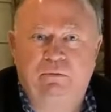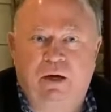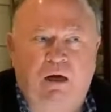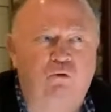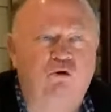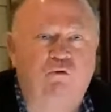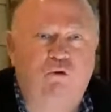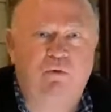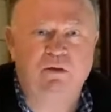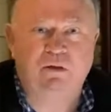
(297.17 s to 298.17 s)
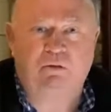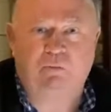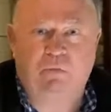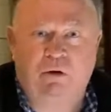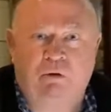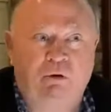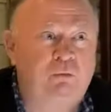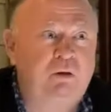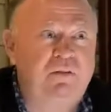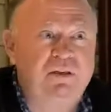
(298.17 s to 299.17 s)
Как Лужков бы сделал покой,
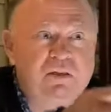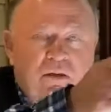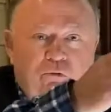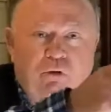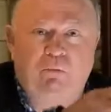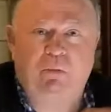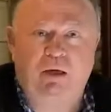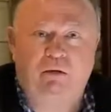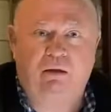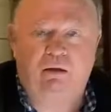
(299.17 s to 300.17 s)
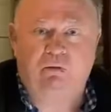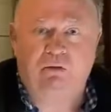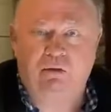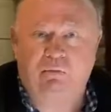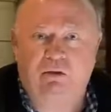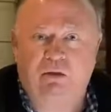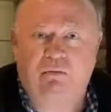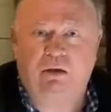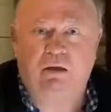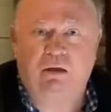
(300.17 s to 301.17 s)
Он бы на все заводы поехал, которые
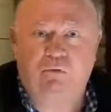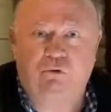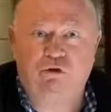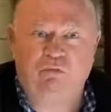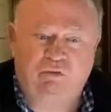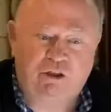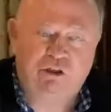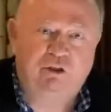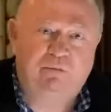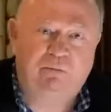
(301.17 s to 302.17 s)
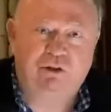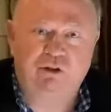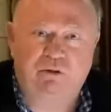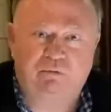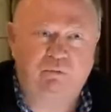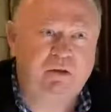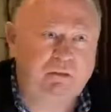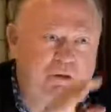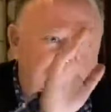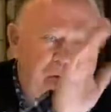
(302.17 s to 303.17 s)
забастовали, к рабочим. 20 человек выборщиков. Он бы с
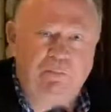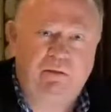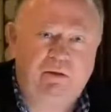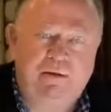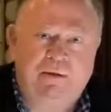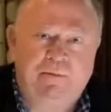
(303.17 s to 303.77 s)
ними чай пил.